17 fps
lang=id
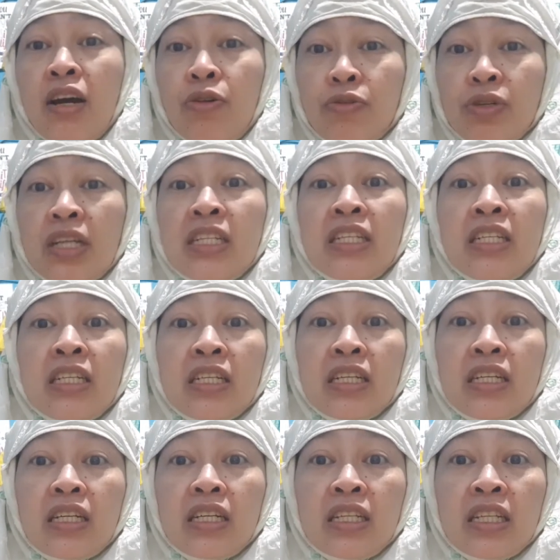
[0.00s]
udah di
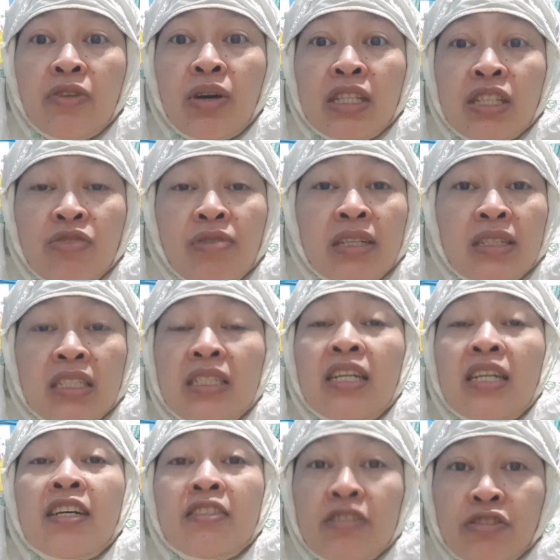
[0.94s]
diwanti-wanti
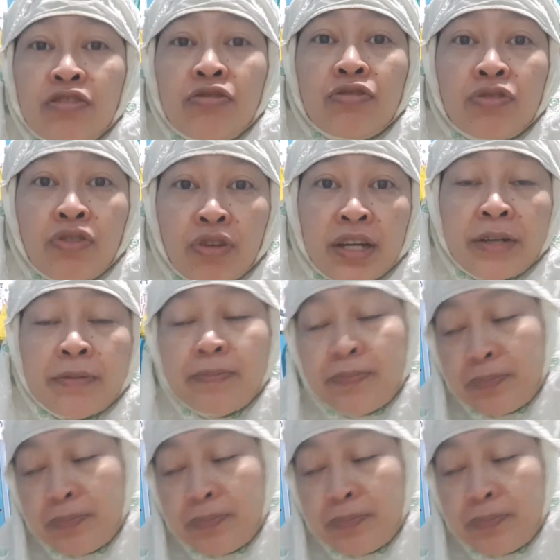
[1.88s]
jangan tidur sore